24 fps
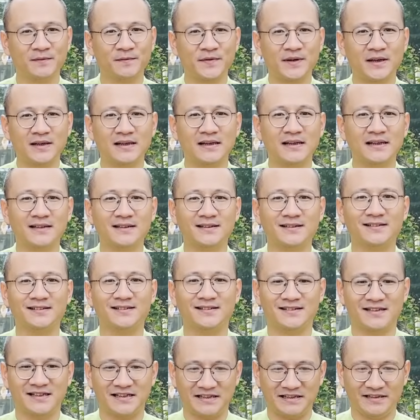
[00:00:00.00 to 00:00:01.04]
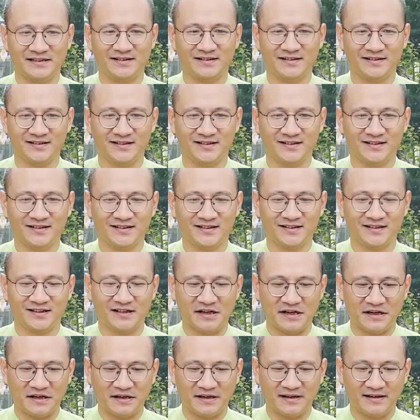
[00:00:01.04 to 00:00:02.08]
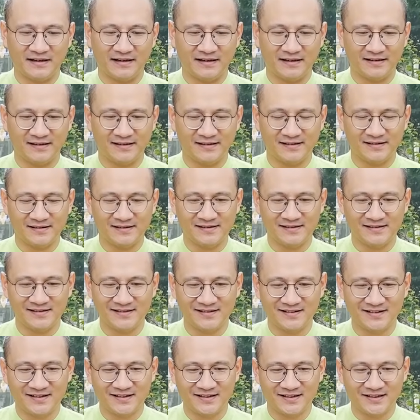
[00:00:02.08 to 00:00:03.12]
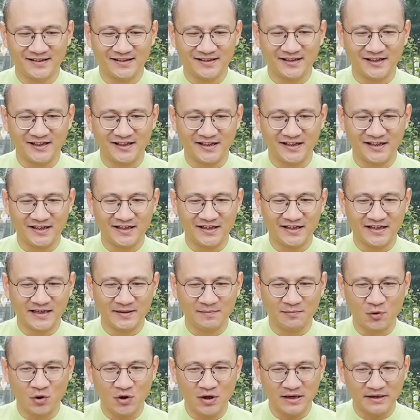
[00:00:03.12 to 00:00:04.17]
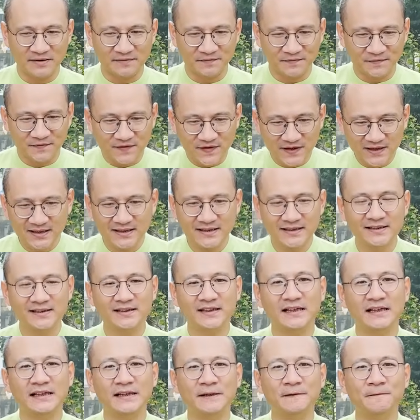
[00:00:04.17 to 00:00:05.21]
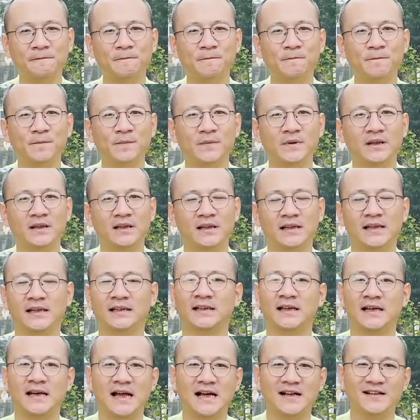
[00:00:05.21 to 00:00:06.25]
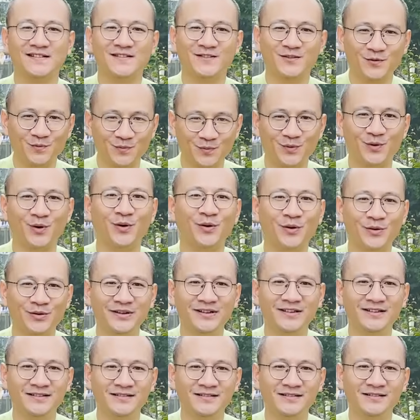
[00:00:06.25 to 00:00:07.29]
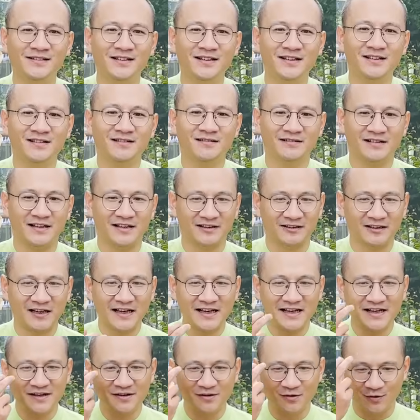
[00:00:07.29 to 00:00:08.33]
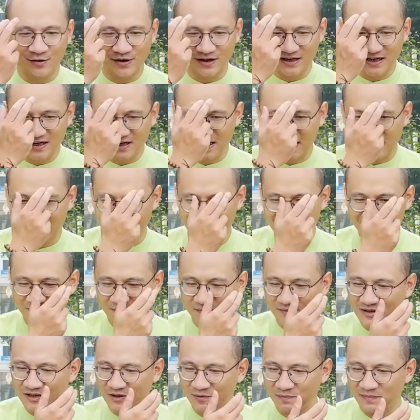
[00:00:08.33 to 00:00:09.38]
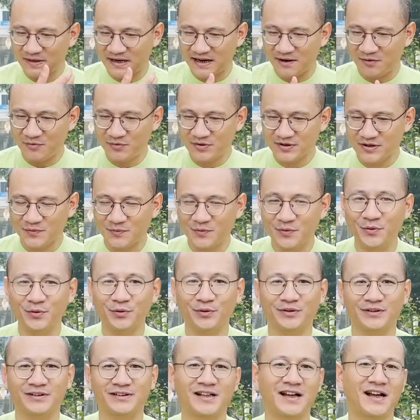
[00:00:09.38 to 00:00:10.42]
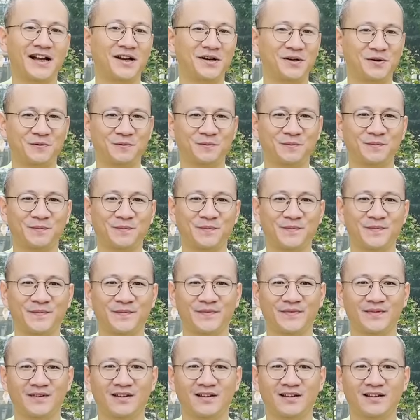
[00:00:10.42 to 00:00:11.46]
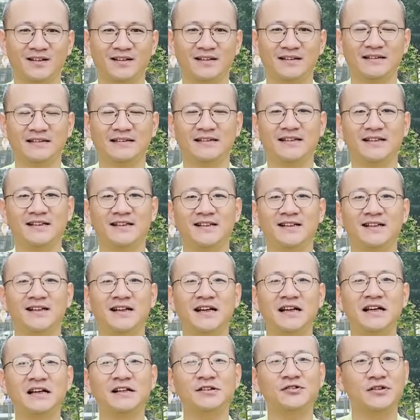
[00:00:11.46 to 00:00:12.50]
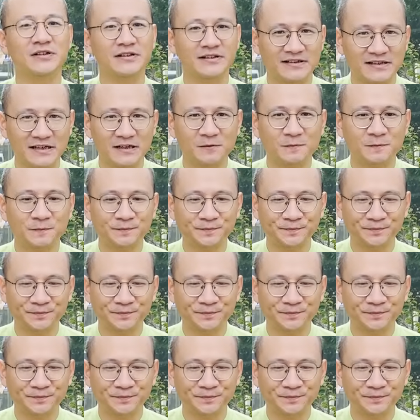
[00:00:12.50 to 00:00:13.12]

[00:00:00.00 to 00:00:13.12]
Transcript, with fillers: viết lên tờ giấy đó thì mỗi lần viết như thế là ta đang dùng ngôn ngữ để thay đổi các hạt giống trong não trong hồn ta đó thì à, đấy là chuyện thứ nhất